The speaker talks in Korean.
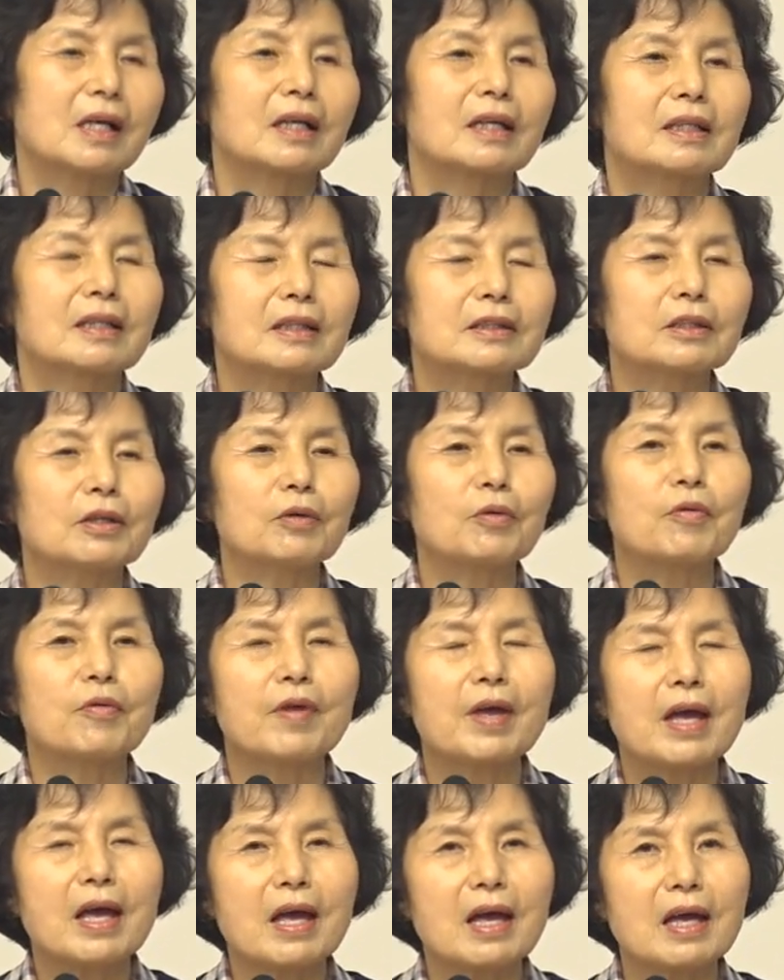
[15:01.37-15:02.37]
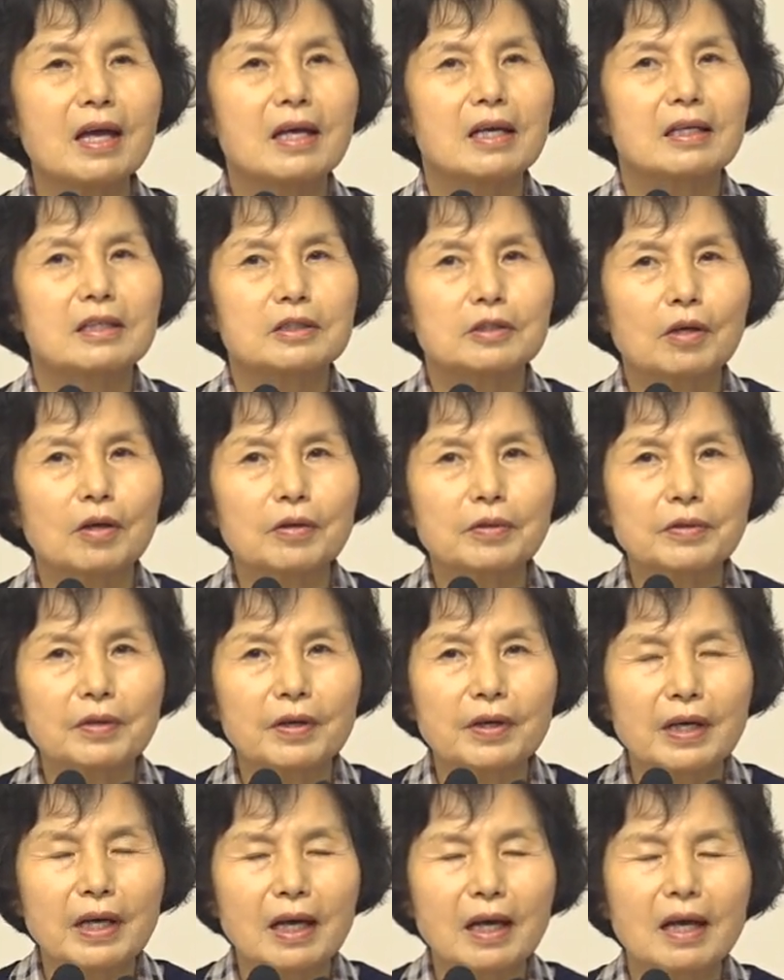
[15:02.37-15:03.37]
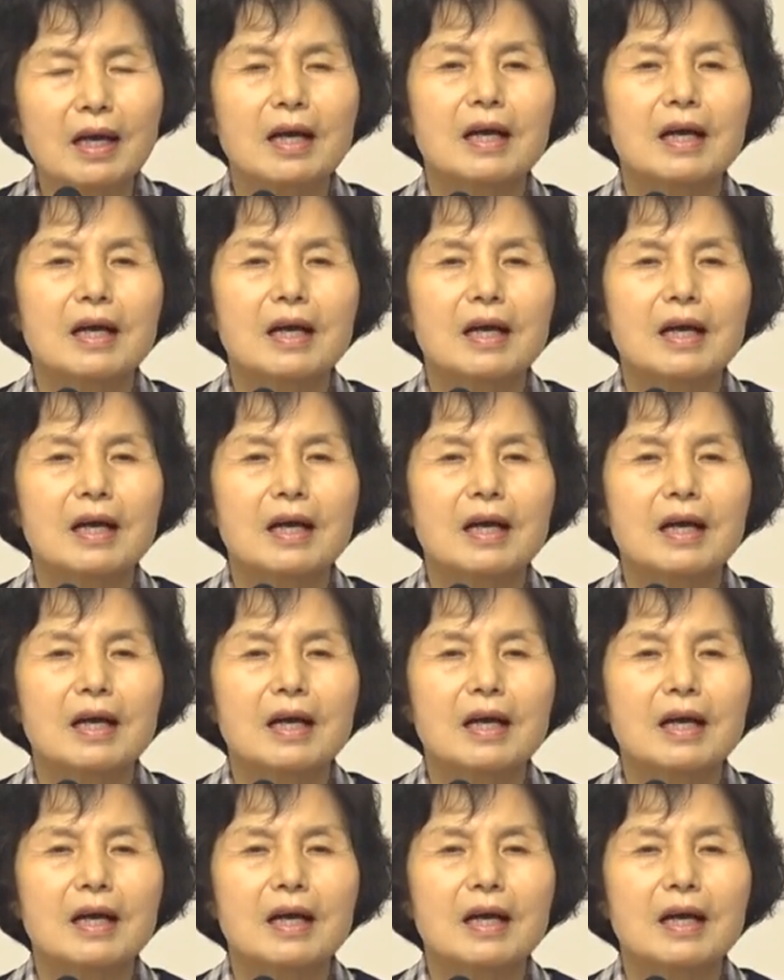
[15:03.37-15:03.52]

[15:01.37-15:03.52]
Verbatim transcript: 그래서 왜 성경에